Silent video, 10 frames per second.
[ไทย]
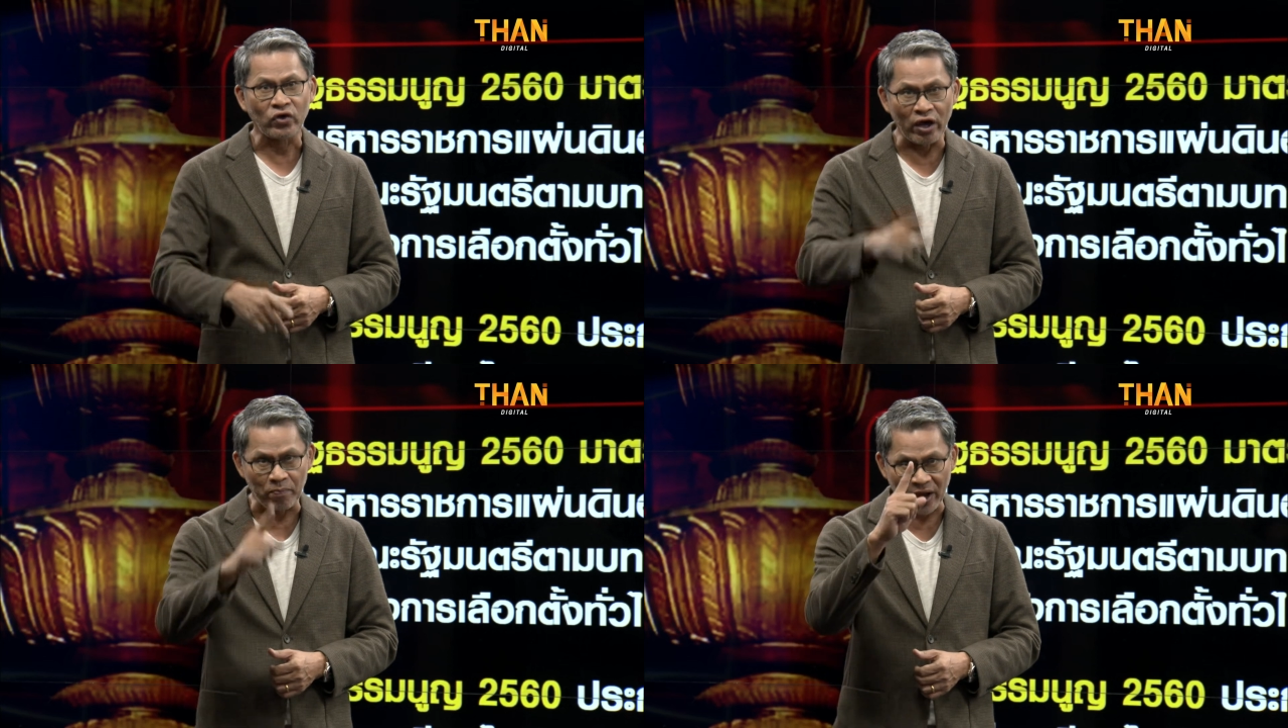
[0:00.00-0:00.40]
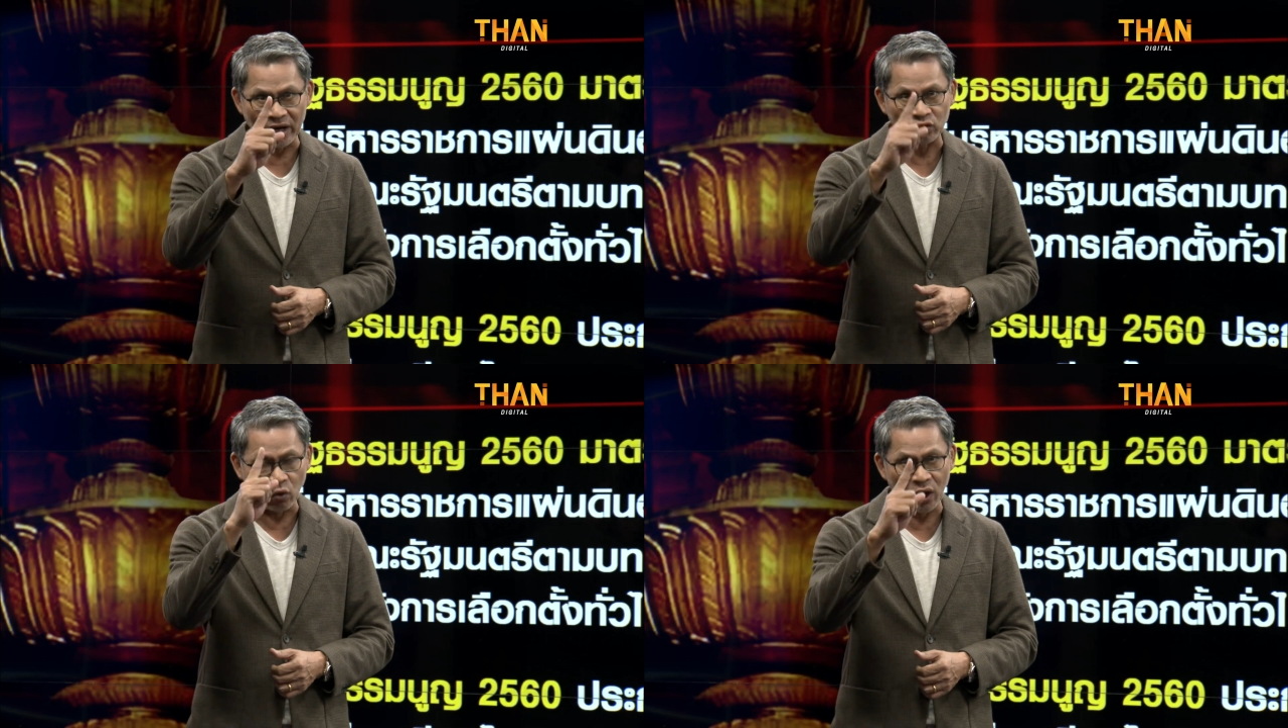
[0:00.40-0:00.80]
ที่
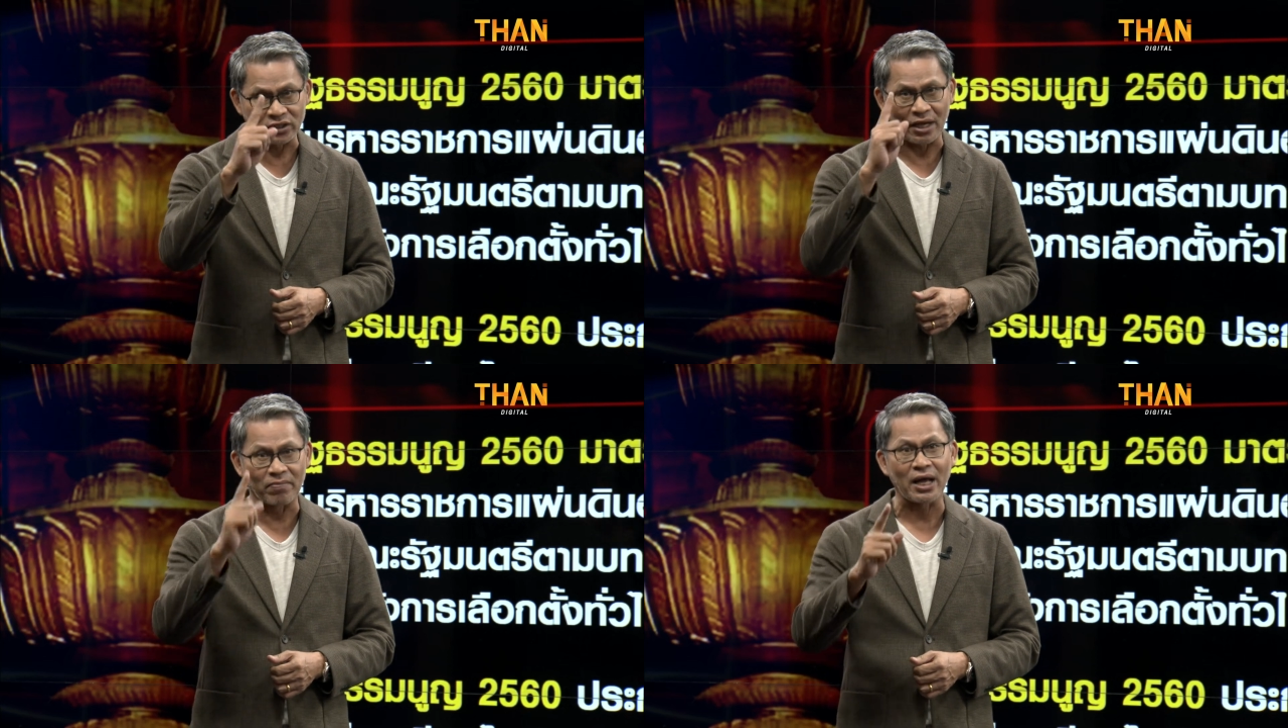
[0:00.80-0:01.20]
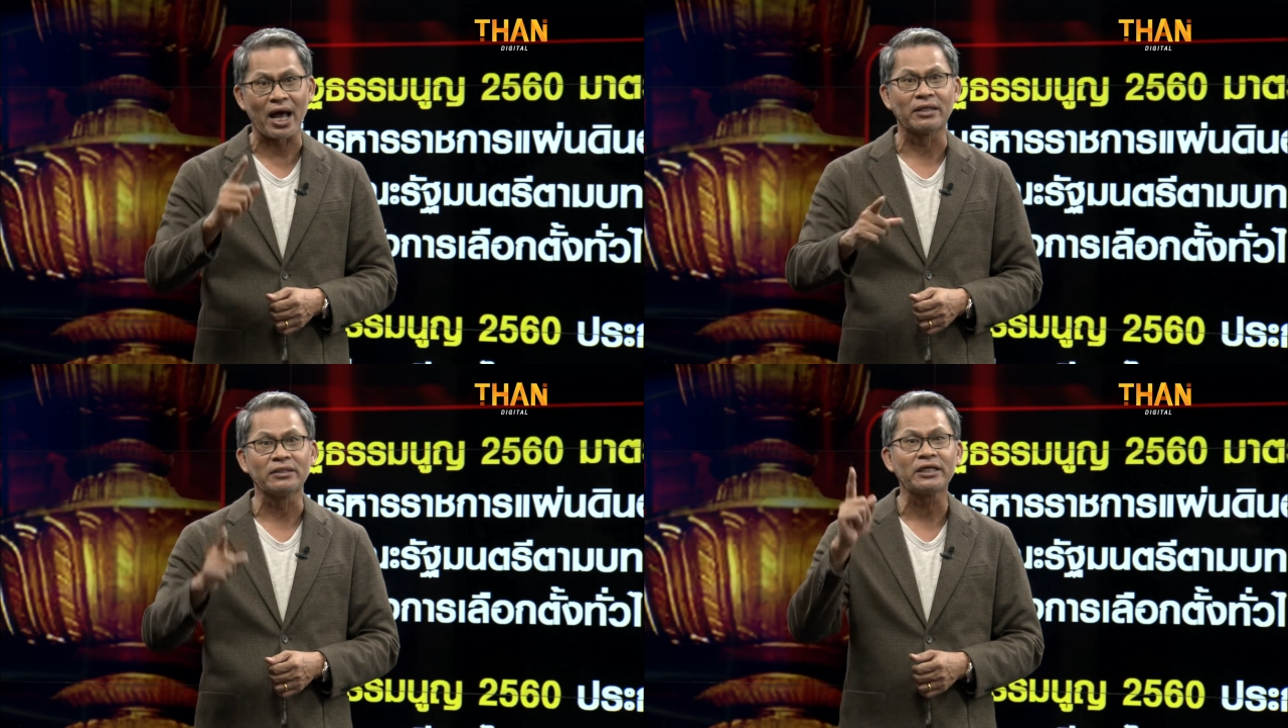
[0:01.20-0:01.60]
เป็นตัว
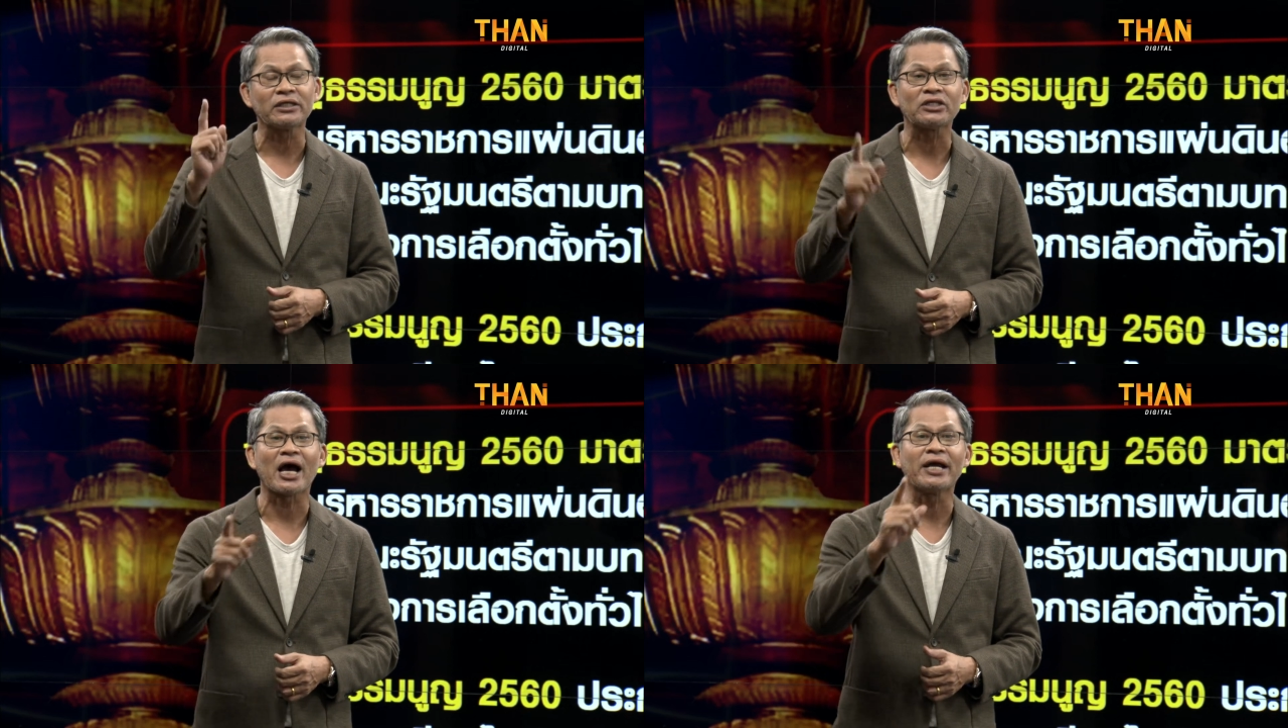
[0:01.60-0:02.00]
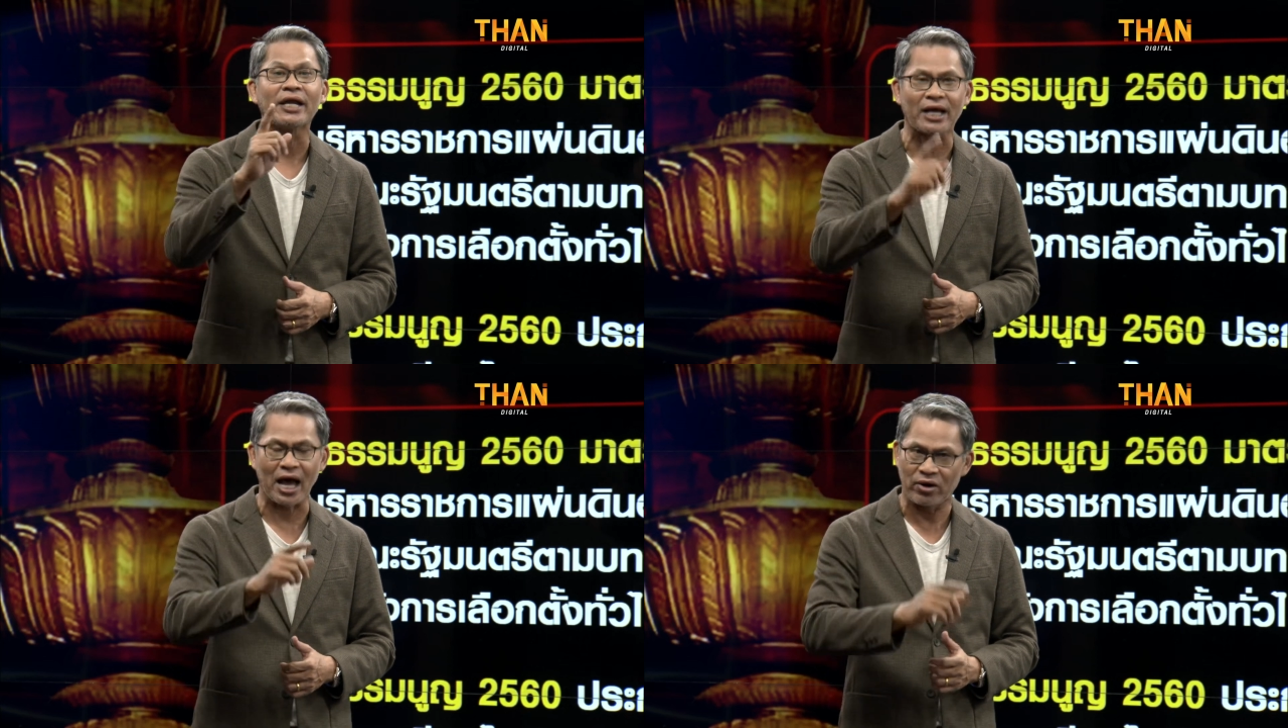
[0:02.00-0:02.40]
สำคัญที่จะใช้
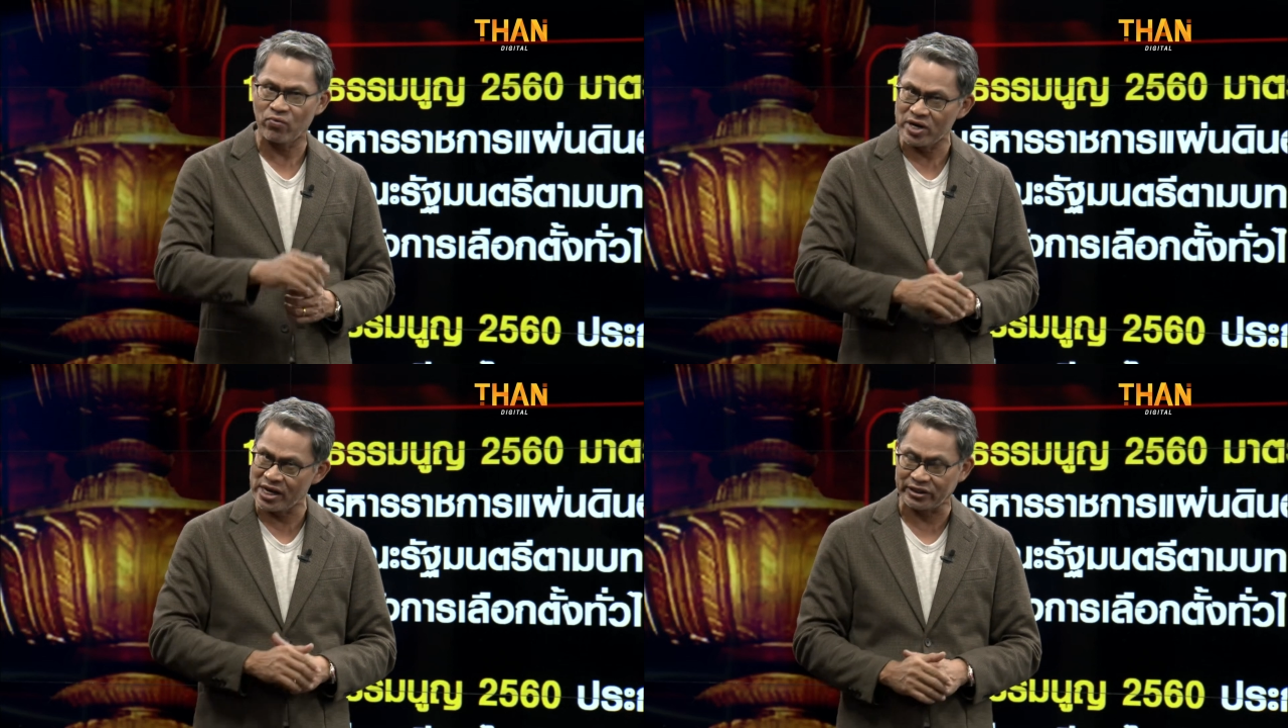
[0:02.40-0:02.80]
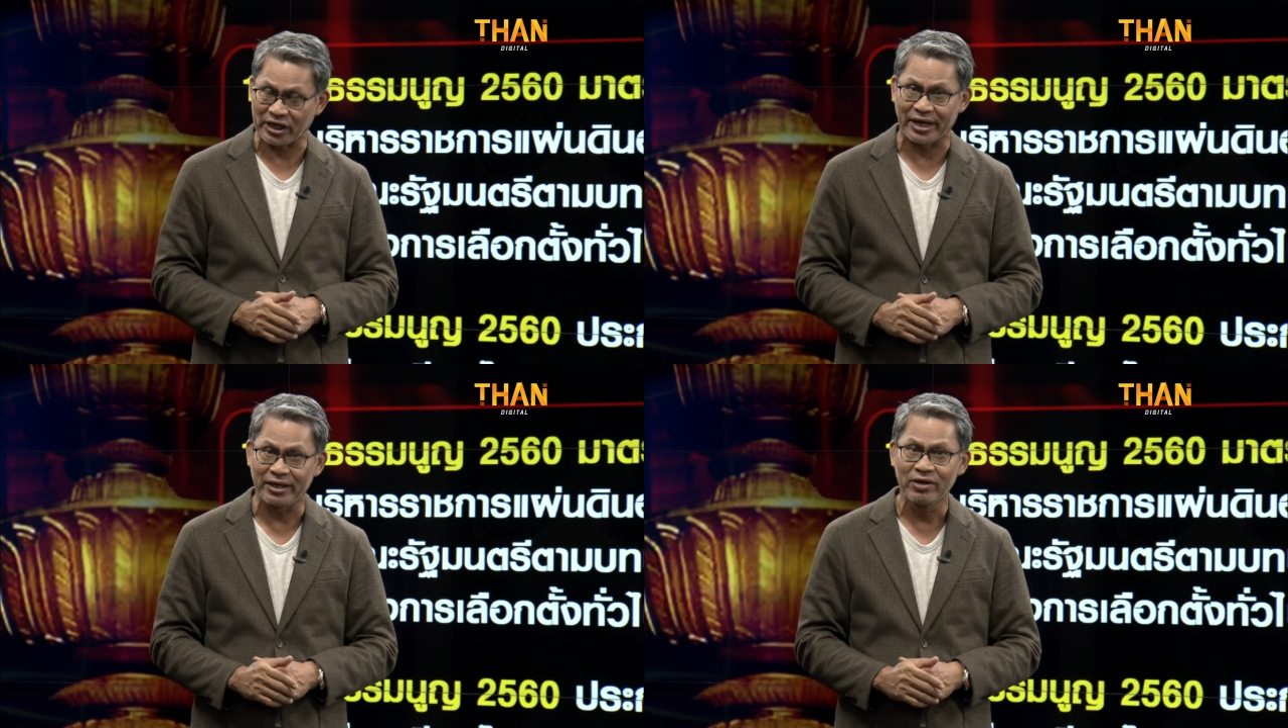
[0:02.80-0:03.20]
ในการวินิจ
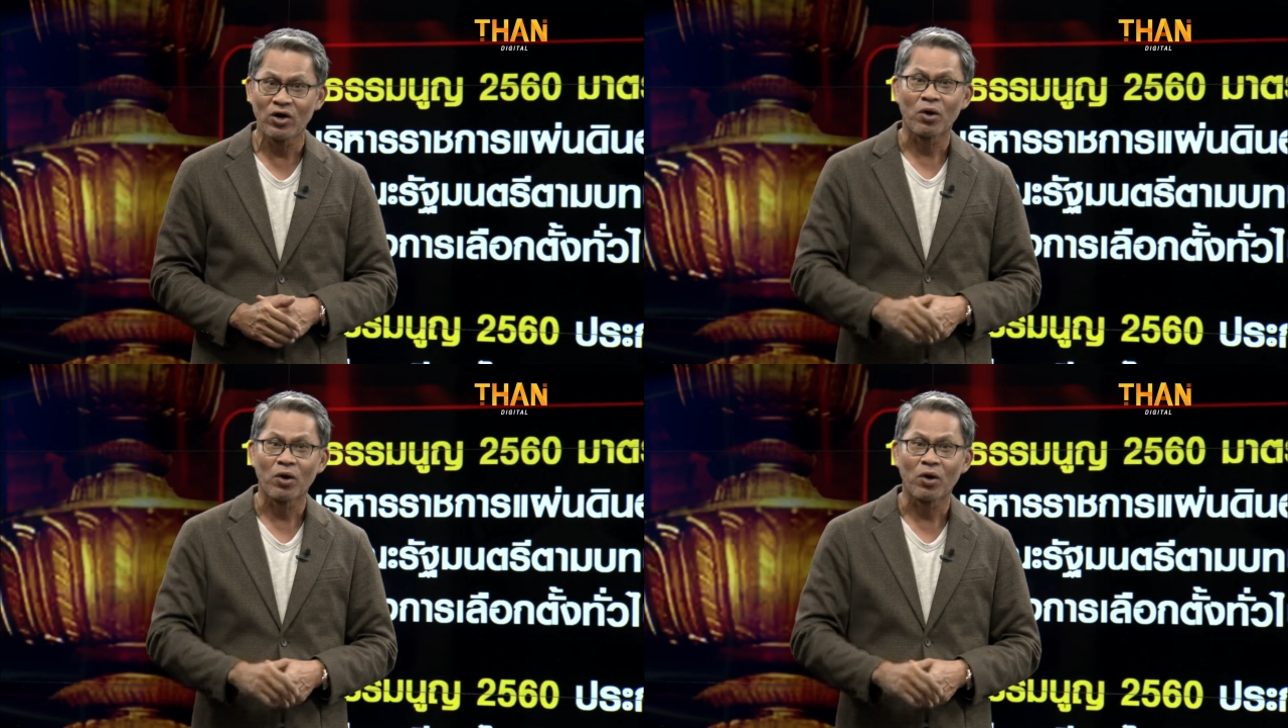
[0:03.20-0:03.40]
ฉัย